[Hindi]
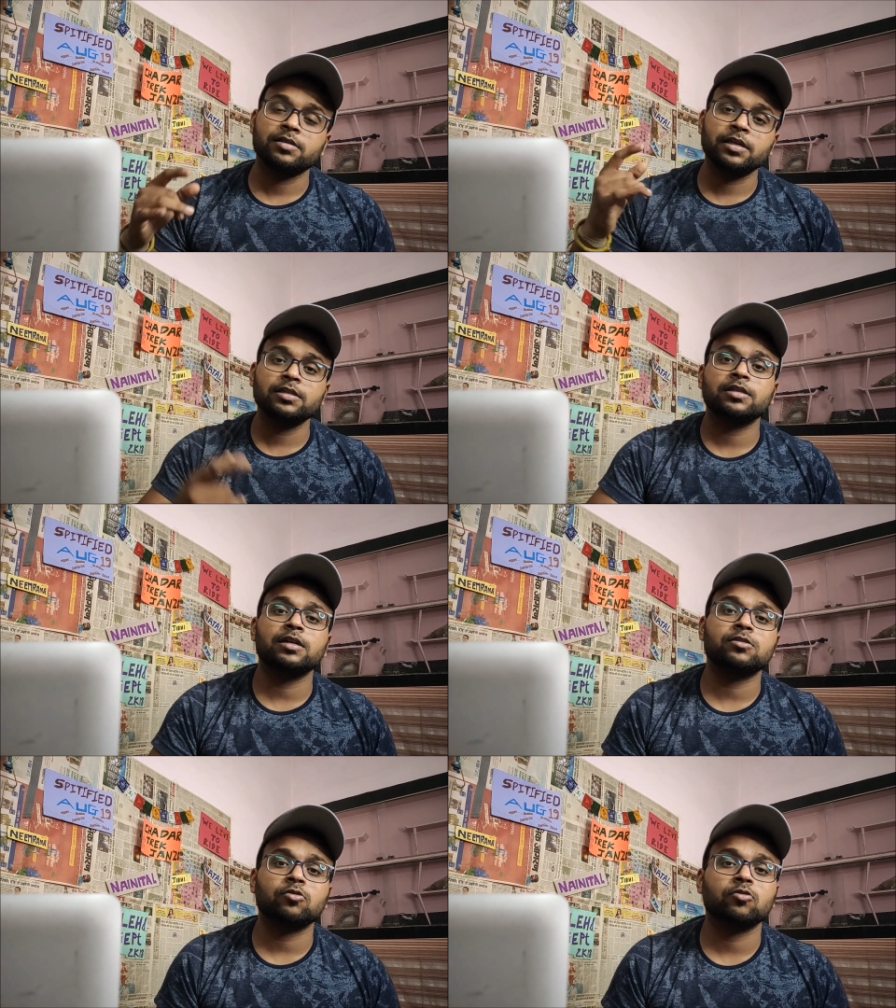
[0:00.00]

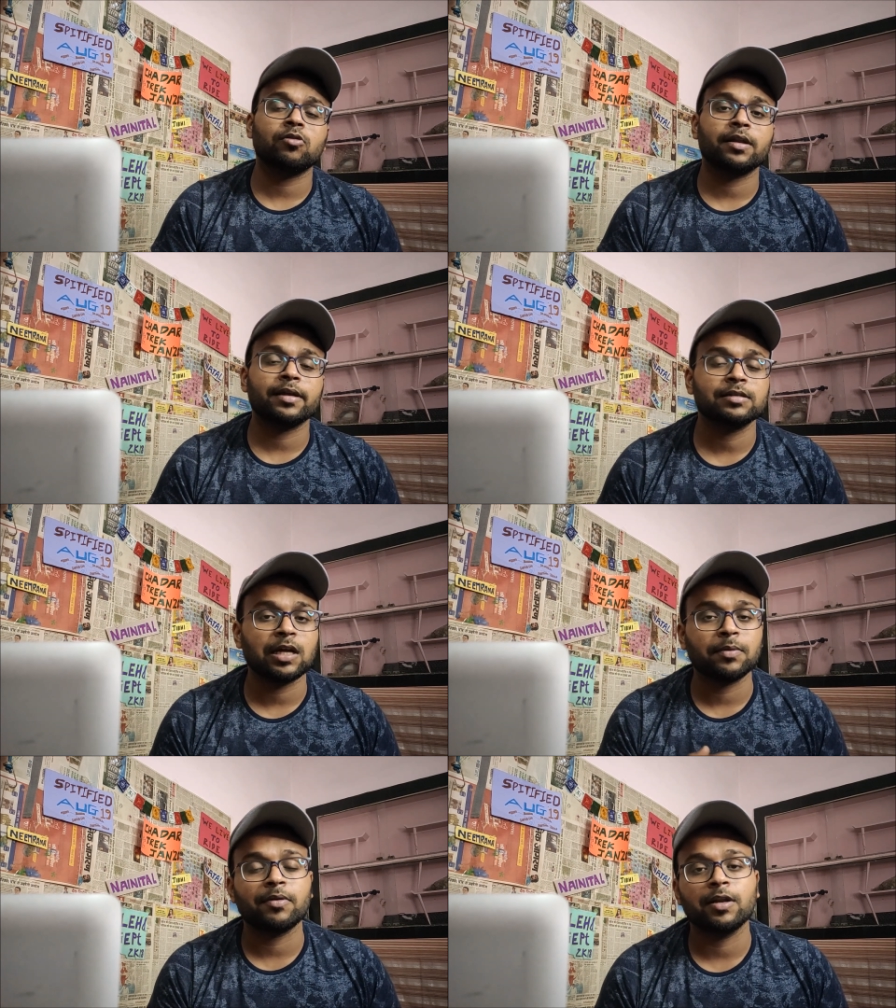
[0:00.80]
शीशगंज गुरुद्वारे के
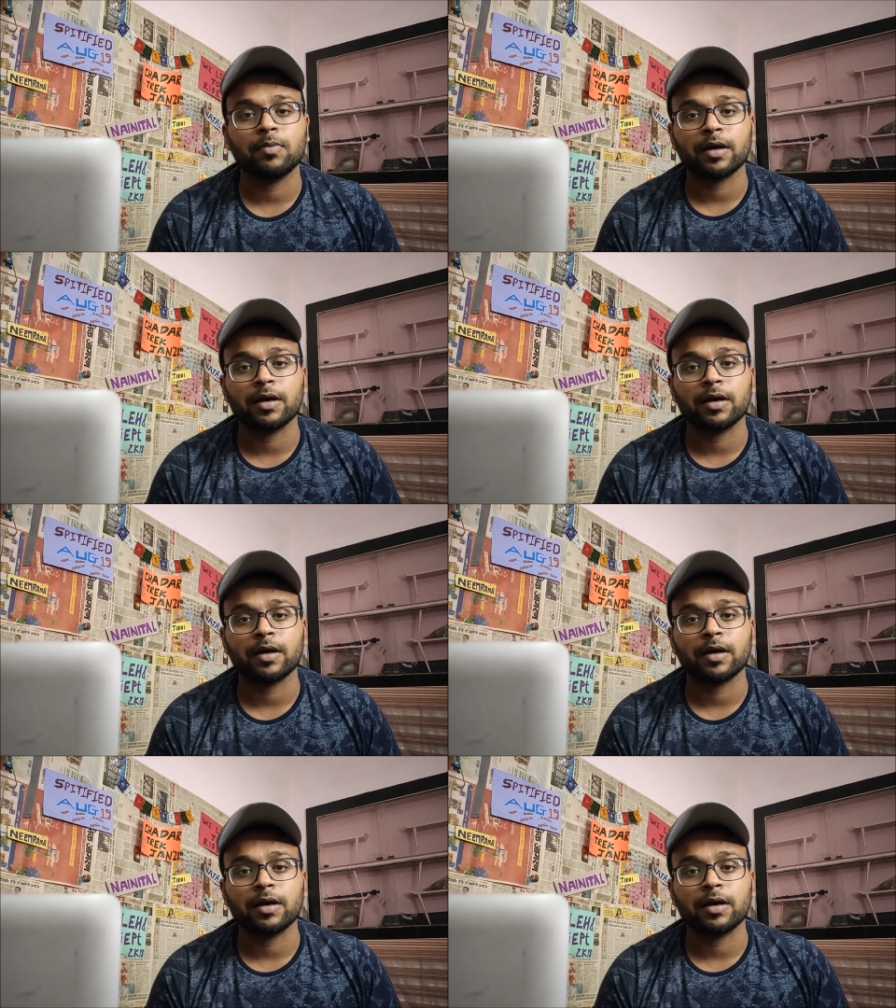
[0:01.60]
सामने वाली